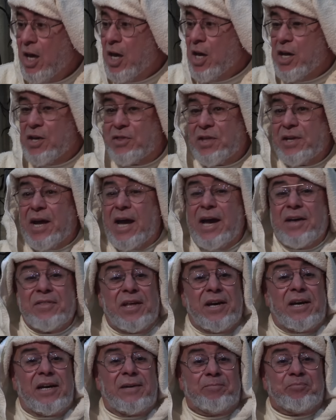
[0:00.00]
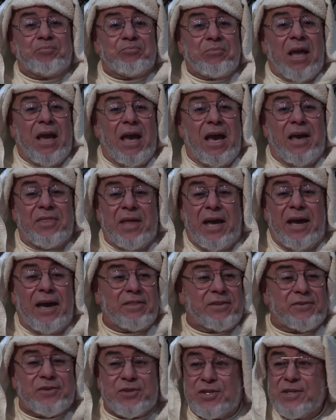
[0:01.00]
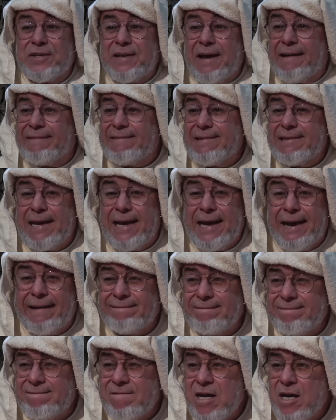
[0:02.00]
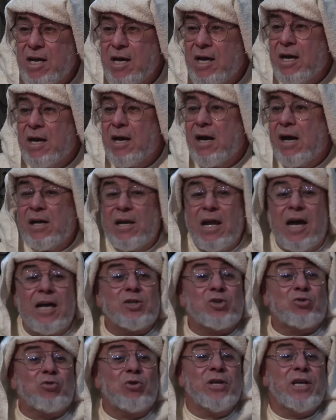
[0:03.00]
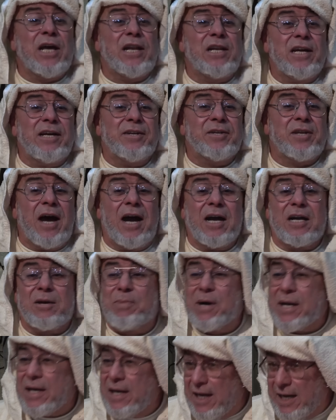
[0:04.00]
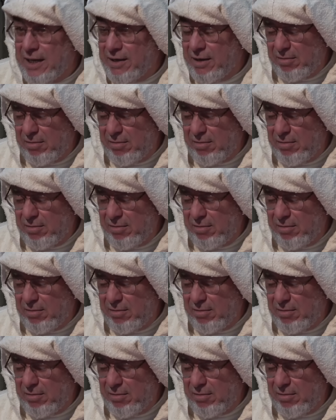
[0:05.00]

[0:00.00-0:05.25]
اذا هذا هذا هذ الصين هذه الان الان شكون هي اللي عندها اكبر الان